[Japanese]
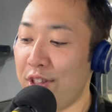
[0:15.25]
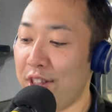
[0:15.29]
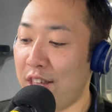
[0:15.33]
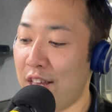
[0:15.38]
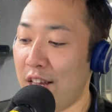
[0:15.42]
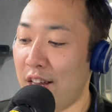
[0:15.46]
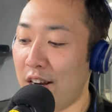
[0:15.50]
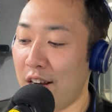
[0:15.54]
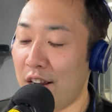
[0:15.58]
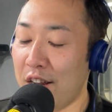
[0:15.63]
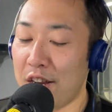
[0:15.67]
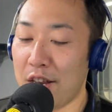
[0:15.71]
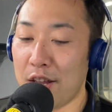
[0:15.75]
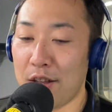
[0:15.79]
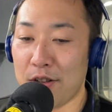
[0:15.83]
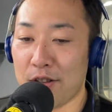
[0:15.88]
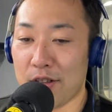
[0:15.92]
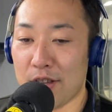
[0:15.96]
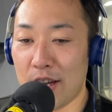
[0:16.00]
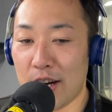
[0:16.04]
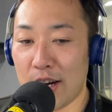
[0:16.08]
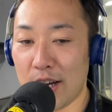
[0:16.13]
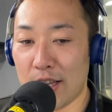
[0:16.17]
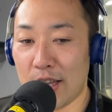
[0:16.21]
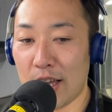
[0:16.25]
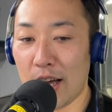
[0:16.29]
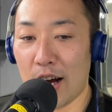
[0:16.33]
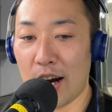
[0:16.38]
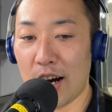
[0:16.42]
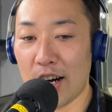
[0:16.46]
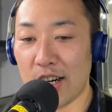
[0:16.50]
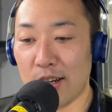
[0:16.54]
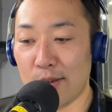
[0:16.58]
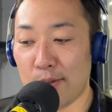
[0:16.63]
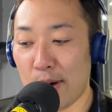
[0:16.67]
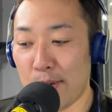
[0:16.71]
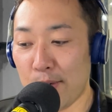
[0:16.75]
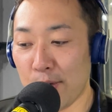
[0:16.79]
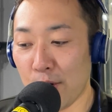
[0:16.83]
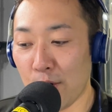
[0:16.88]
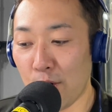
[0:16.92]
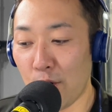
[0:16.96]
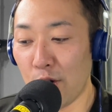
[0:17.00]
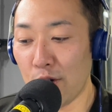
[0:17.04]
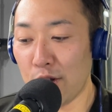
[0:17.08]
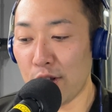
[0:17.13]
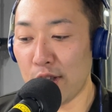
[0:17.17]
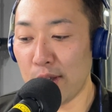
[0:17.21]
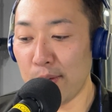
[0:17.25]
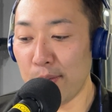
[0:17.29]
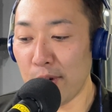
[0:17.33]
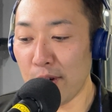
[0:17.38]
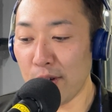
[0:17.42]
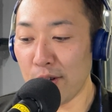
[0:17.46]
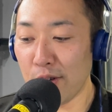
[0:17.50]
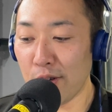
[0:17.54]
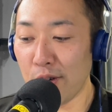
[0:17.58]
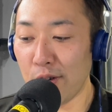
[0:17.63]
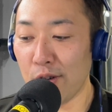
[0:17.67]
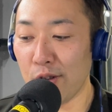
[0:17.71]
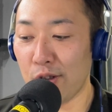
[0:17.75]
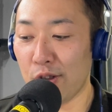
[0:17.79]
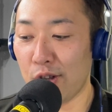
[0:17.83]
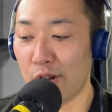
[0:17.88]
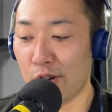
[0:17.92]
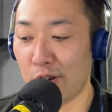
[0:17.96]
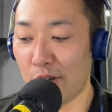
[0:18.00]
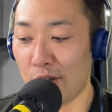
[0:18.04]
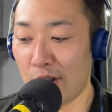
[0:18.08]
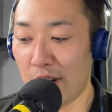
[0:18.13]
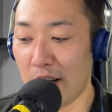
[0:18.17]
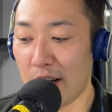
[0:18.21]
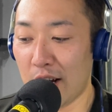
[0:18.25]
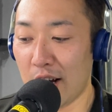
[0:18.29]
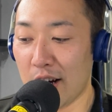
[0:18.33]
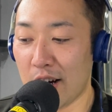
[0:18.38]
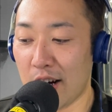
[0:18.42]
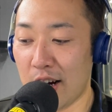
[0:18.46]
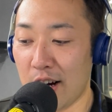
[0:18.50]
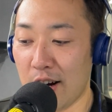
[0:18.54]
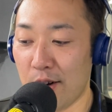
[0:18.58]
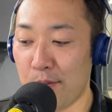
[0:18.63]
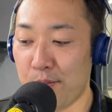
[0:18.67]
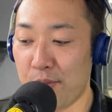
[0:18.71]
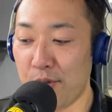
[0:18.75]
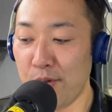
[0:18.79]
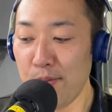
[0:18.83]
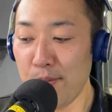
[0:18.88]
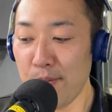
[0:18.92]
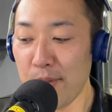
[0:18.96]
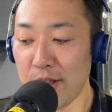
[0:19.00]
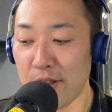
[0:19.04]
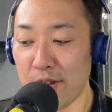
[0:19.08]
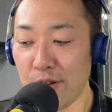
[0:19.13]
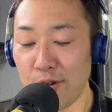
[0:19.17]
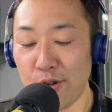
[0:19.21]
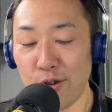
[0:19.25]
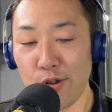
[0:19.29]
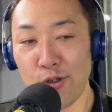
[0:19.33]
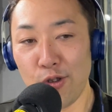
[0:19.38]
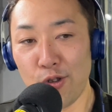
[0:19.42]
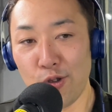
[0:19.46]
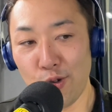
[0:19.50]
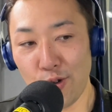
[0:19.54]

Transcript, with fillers: 日リリースされたアルバムコスモノートの中から分別奮